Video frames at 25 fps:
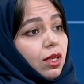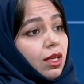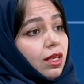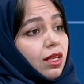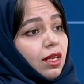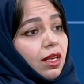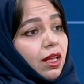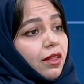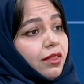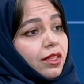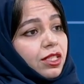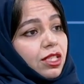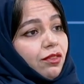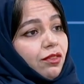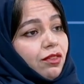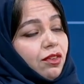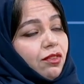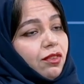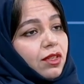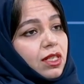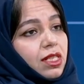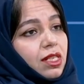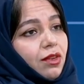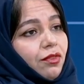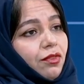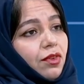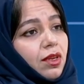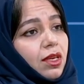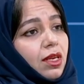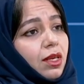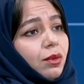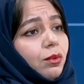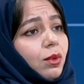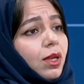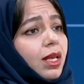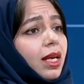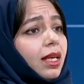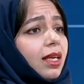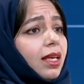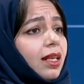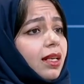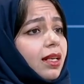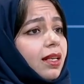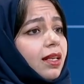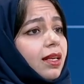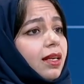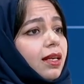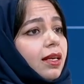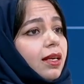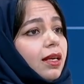انا ناضجه فيه فلسفيا
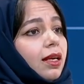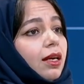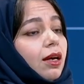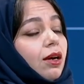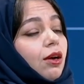ولكني